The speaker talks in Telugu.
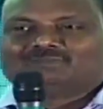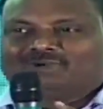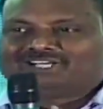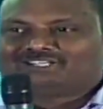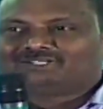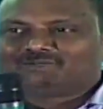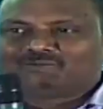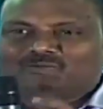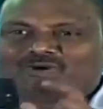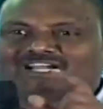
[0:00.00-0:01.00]
బట్
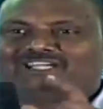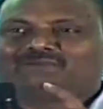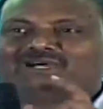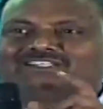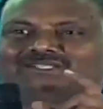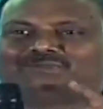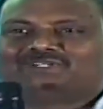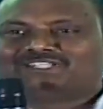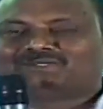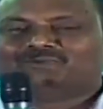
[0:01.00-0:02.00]
ఒకటి మాత్రము
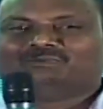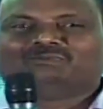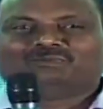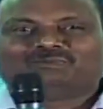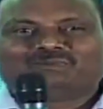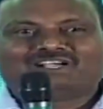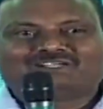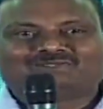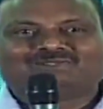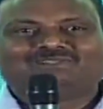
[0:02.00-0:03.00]
నిజం
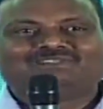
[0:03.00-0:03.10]
మాకు